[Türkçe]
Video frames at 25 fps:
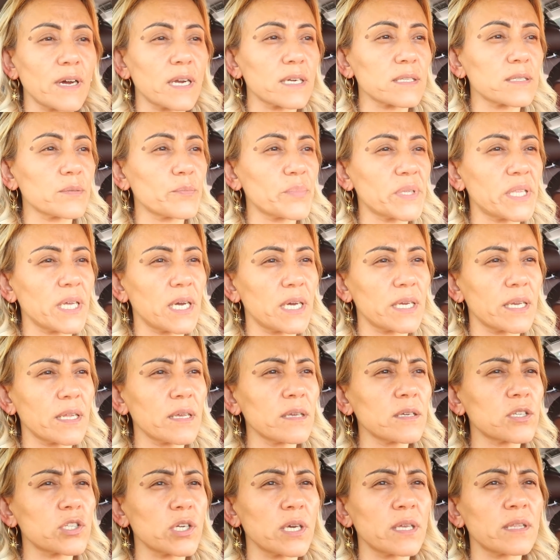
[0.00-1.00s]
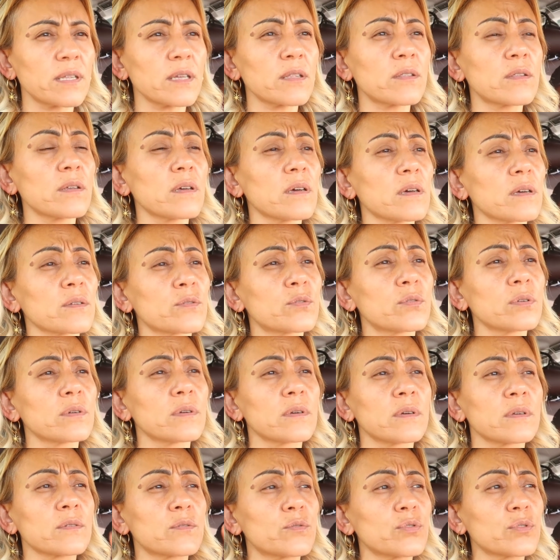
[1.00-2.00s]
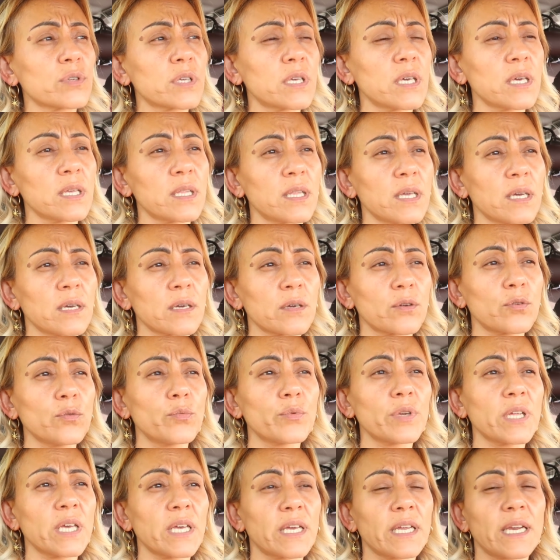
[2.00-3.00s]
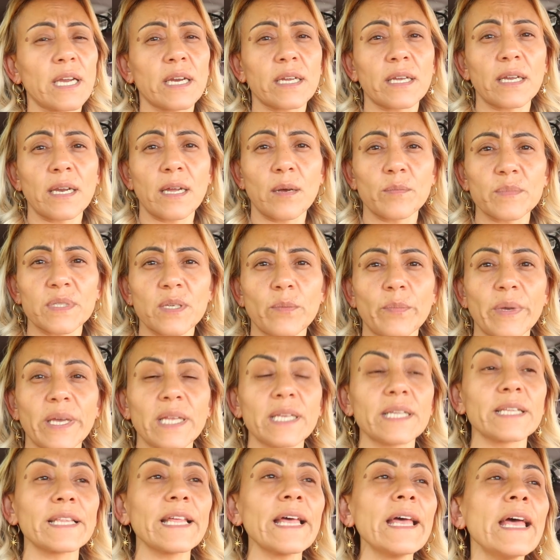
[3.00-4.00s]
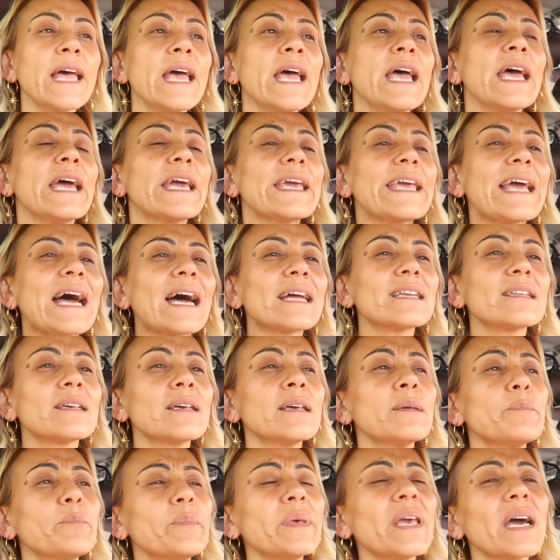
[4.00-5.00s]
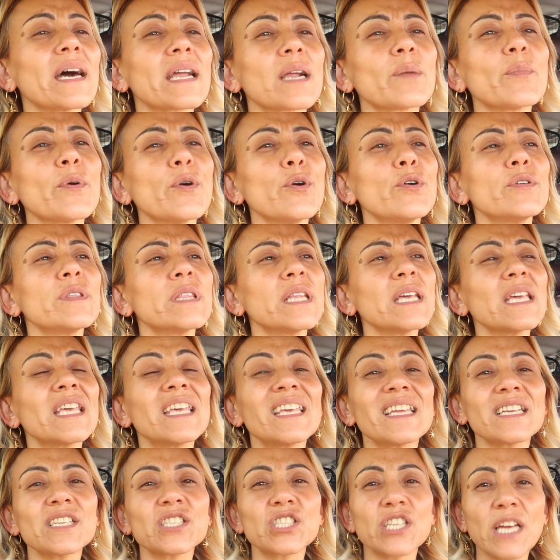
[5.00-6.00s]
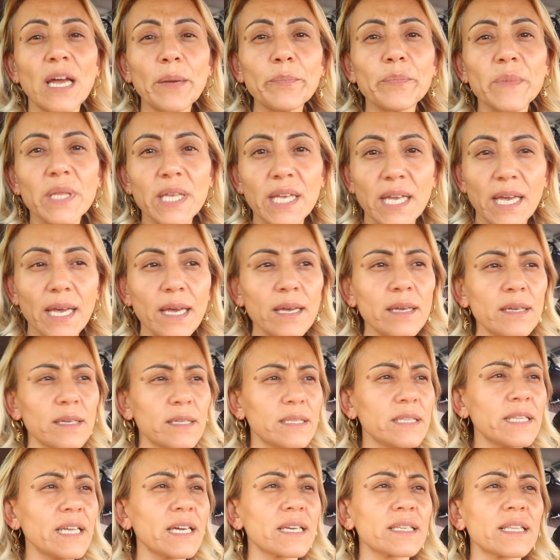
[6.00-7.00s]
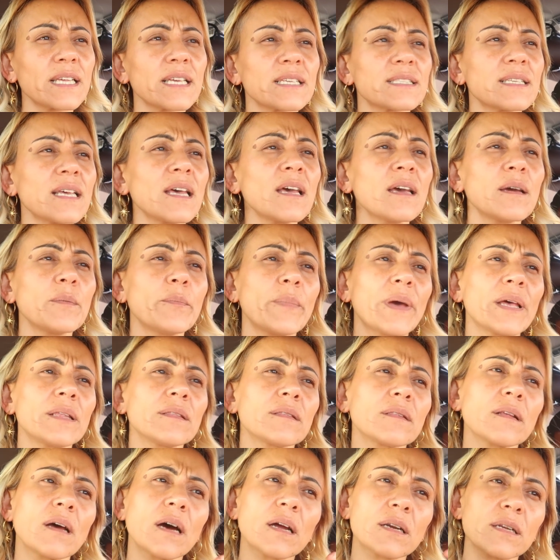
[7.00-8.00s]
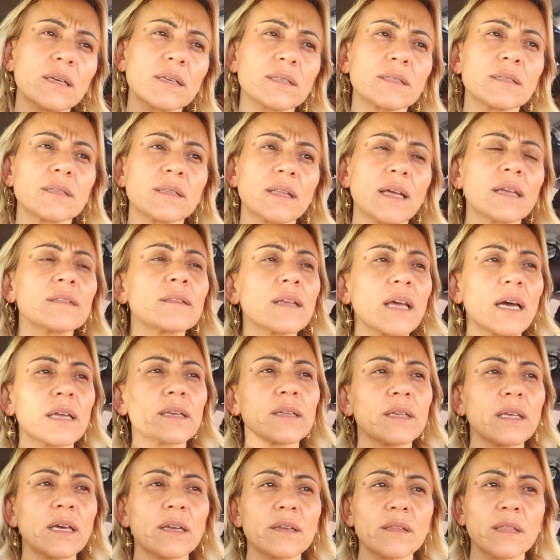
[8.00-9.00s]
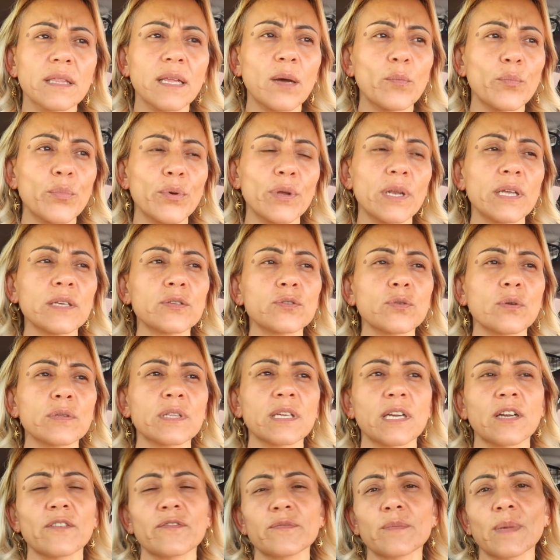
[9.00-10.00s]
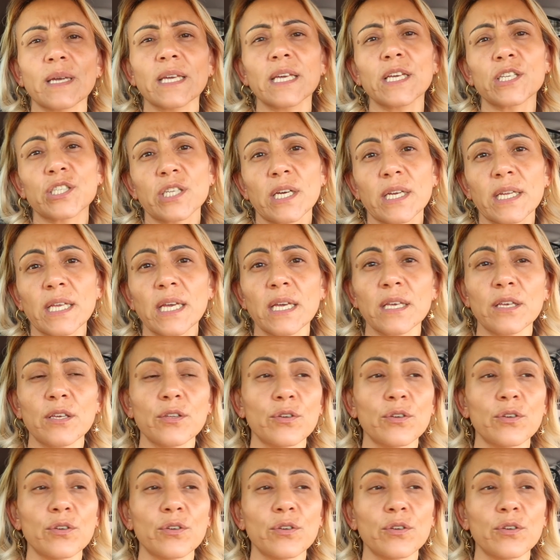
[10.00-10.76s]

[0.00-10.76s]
vardı bir tane şeyde Türkiye'de gümrüğe girerken Hamza Beyli'de. Yani bir araba önde gireceğim diye neredeyse ben arkasından yani yanından böyle sol tarafından geçerken